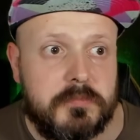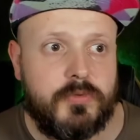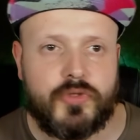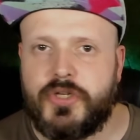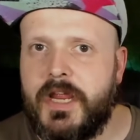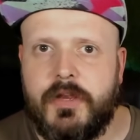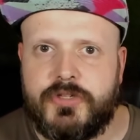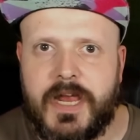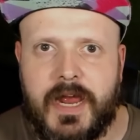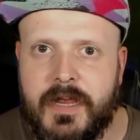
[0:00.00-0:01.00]
no sé, o
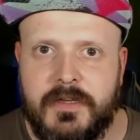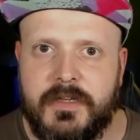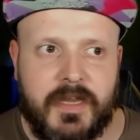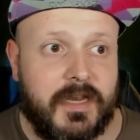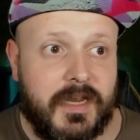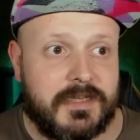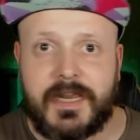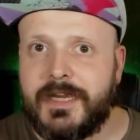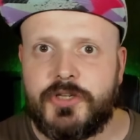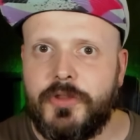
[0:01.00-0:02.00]
sea, e, es
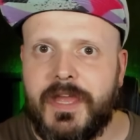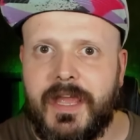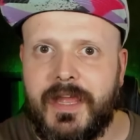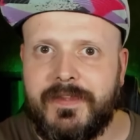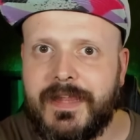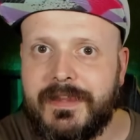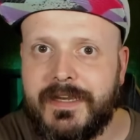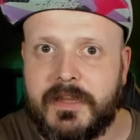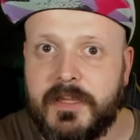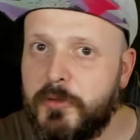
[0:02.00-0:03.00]
que eso de, del
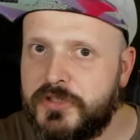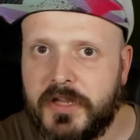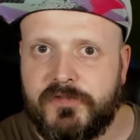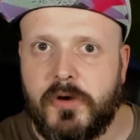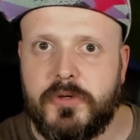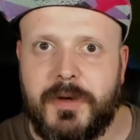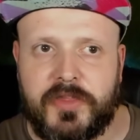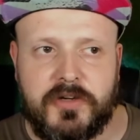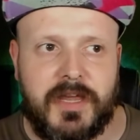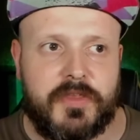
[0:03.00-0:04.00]
directivo este del Fútbol Club
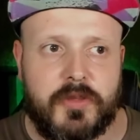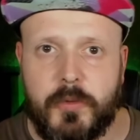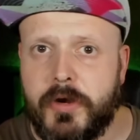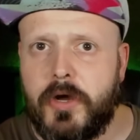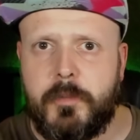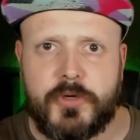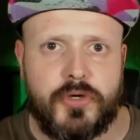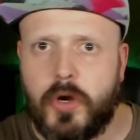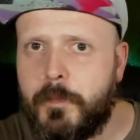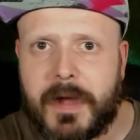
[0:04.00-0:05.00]
Barcelona diciendo, bueno, pues
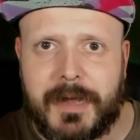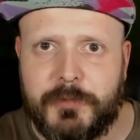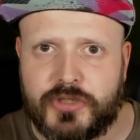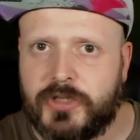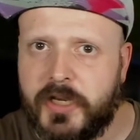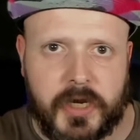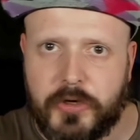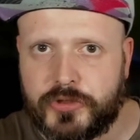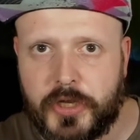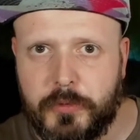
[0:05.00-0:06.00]
no los pagamos y que
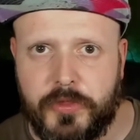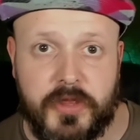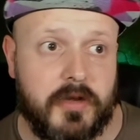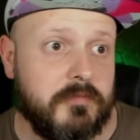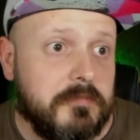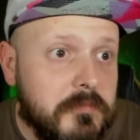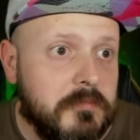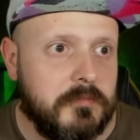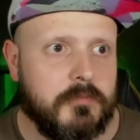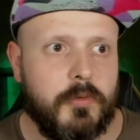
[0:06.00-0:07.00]
nos denuncien.
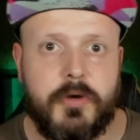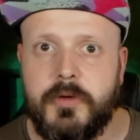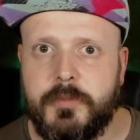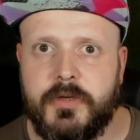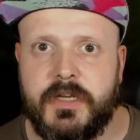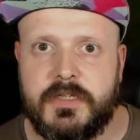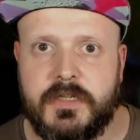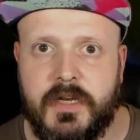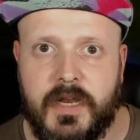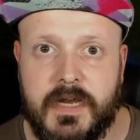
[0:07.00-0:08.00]
Bueno, pues
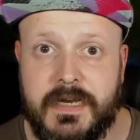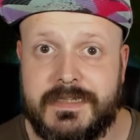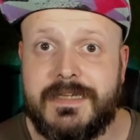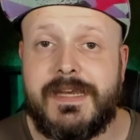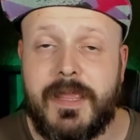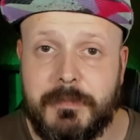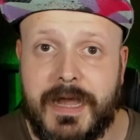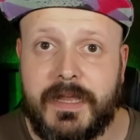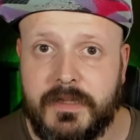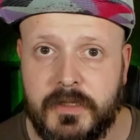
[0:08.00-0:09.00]
eh, esa es la
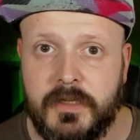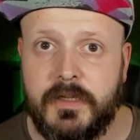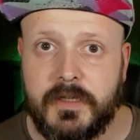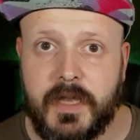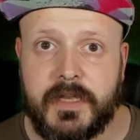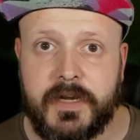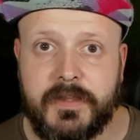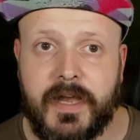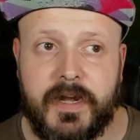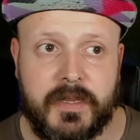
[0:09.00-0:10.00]
imagen que
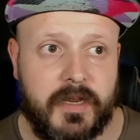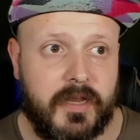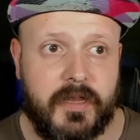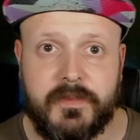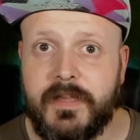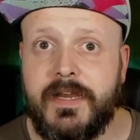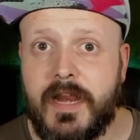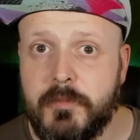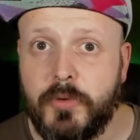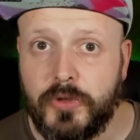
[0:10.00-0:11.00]
quieren dar eh, en
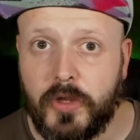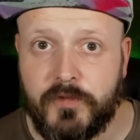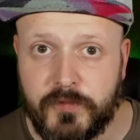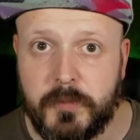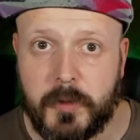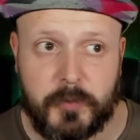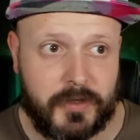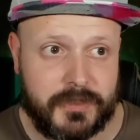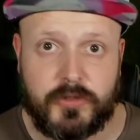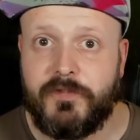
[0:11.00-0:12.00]
el mundo del fútbol,
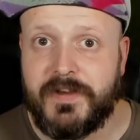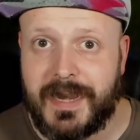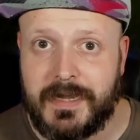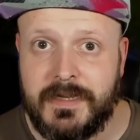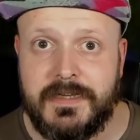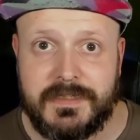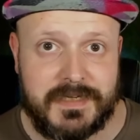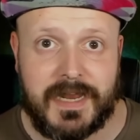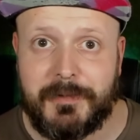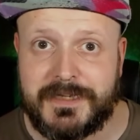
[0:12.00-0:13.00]
porque esto al final
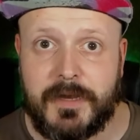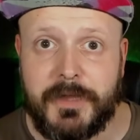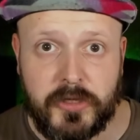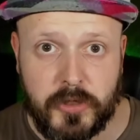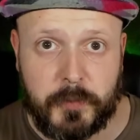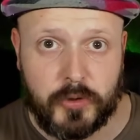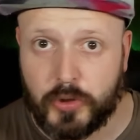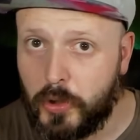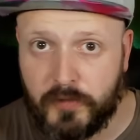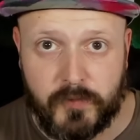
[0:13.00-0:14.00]
se acaba sabiendo por
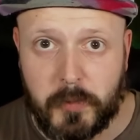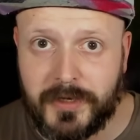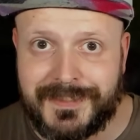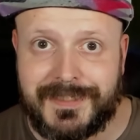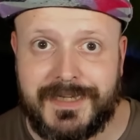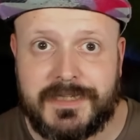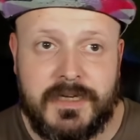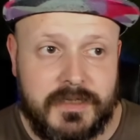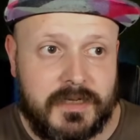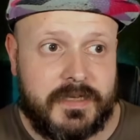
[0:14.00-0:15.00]
todos los futbolistas,
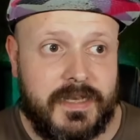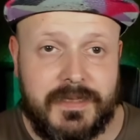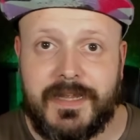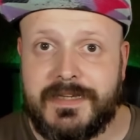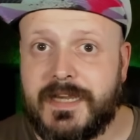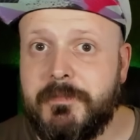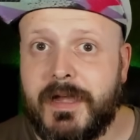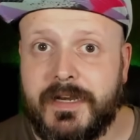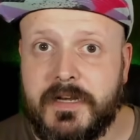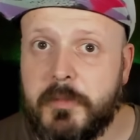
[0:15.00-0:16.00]
quieren dar esa
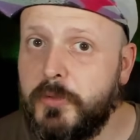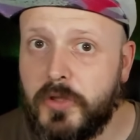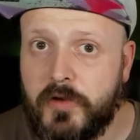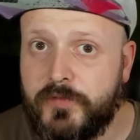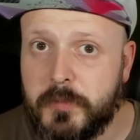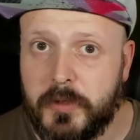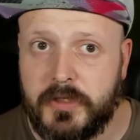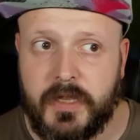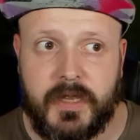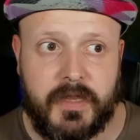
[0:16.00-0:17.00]
imagen en el mundo del
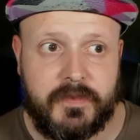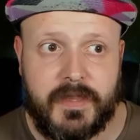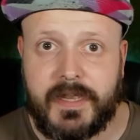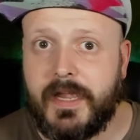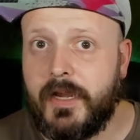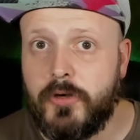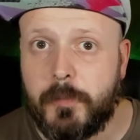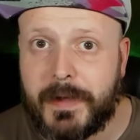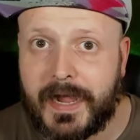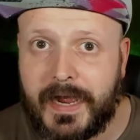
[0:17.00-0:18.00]
fútbol eh, de que
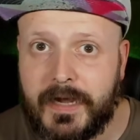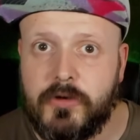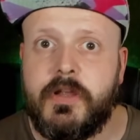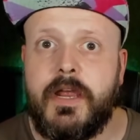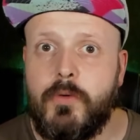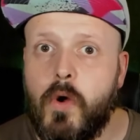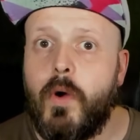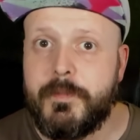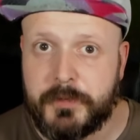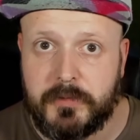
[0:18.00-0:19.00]
no pagan o que
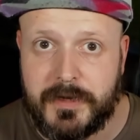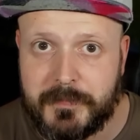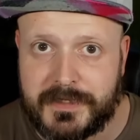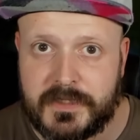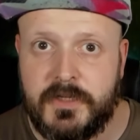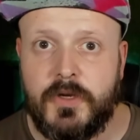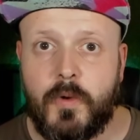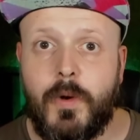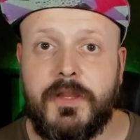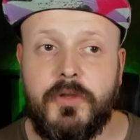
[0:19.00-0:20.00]
luego hay problemas
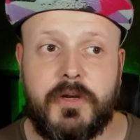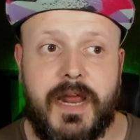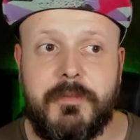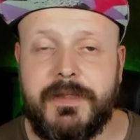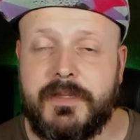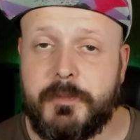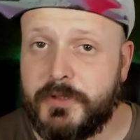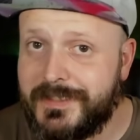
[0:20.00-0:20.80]
cuando realmente pues